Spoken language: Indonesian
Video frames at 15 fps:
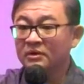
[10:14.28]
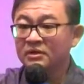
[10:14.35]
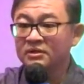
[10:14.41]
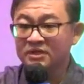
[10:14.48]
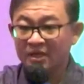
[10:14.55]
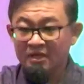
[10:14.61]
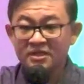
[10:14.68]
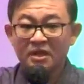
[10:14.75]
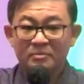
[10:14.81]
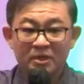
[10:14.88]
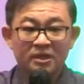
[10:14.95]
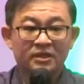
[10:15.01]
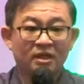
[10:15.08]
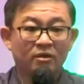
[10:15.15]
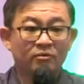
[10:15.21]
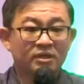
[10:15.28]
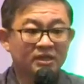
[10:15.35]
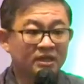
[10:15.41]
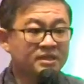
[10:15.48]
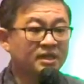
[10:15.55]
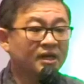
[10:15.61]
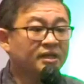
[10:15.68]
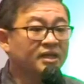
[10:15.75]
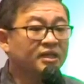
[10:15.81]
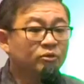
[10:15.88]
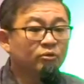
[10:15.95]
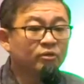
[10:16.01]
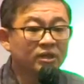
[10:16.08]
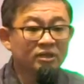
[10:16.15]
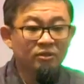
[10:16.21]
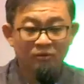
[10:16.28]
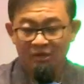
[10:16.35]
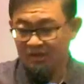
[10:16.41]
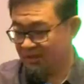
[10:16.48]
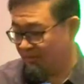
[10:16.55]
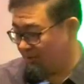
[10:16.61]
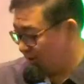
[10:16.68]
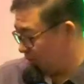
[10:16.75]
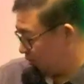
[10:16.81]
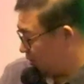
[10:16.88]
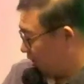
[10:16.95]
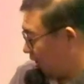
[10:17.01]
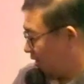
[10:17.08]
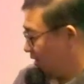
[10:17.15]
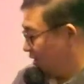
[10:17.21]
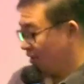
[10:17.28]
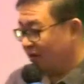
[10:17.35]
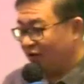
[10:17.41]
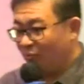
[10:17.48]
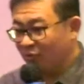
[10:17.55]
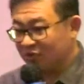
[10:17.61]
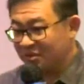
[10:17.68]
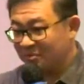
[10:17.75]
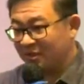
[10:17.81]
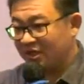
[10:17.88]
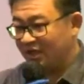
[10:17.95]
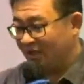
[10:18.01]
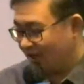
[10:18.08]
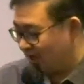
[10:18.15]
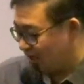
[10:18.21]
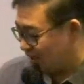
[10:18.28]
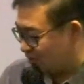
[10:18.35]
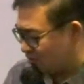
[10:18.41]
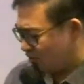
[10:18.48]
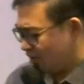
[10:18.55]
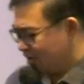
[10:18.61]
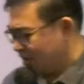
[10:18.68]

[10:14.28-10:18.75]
Saya saya beritahu kita jangan hitung-hitungan sama Tuhan. Ngomong sama kiri kanan saudara,